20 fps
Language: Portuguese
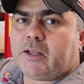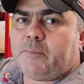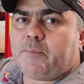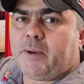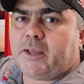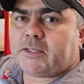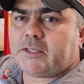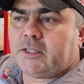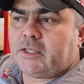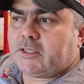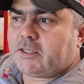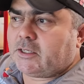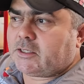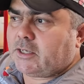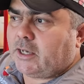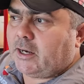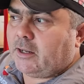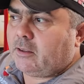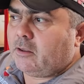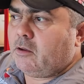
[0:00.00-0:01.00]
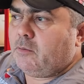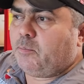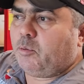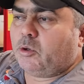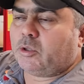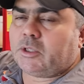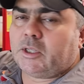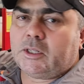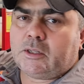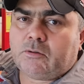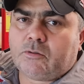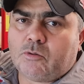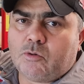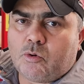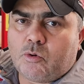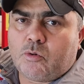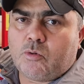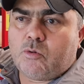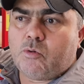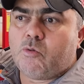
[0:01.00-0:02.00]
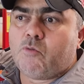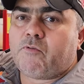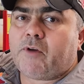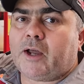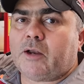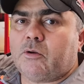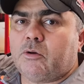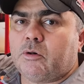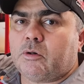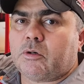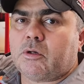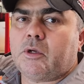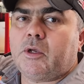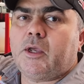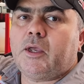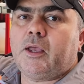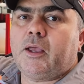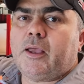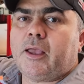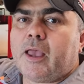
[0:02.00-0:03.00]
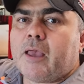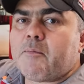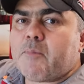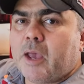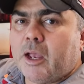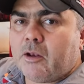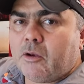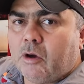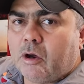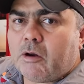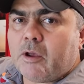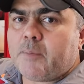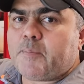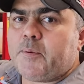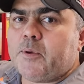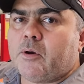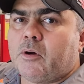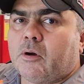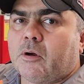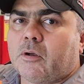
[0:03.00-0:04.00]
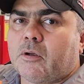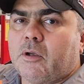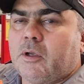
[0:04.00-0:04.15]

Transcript: a pressa necessária, não importando o, o valor. É melhor ou é pior?